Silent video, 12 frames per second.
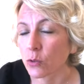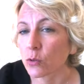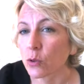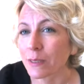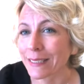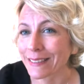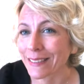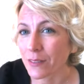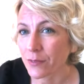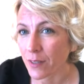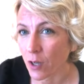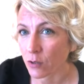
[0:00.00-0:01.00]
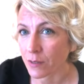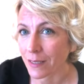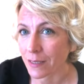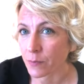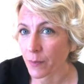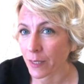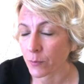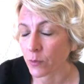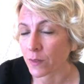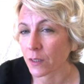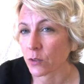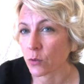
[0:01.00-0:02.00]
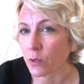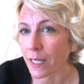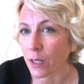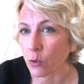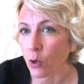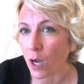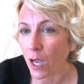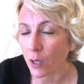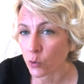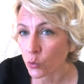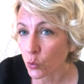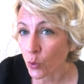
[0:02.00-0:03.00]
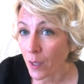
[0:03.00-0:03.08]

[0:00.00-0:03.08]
au cours des différentes expérimentations qu'elle aura eues,